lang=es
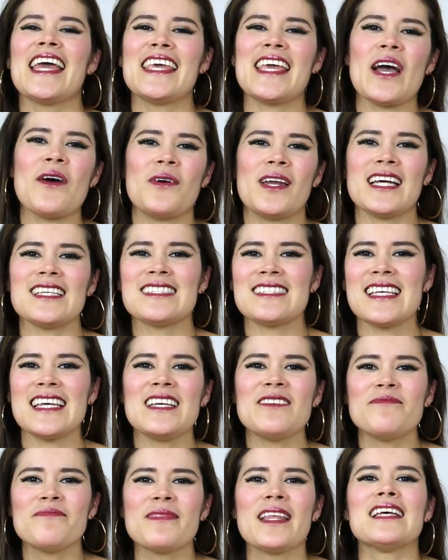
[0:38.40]
Y ahora
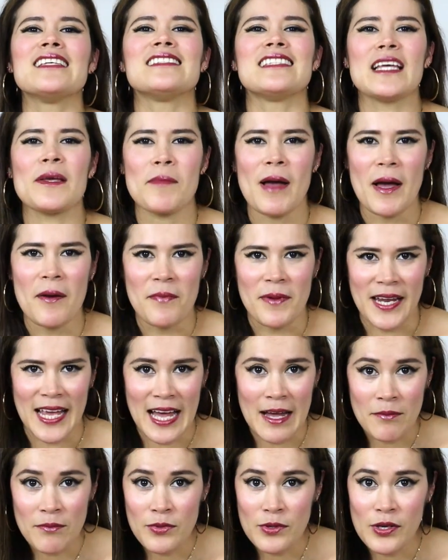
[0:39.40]
sí, sin más
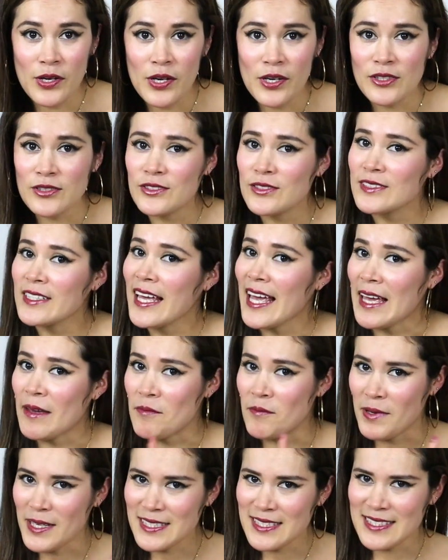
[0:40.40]
preámbulos,
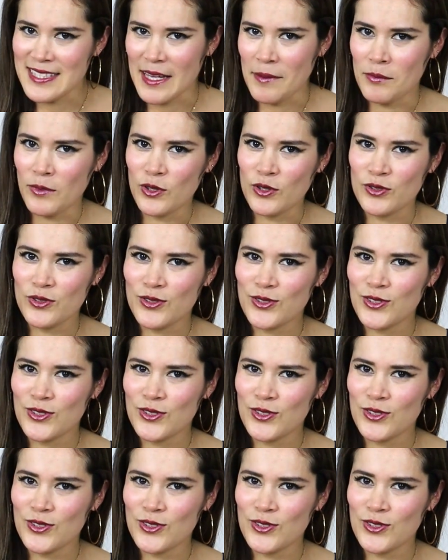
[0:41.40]
empecemos.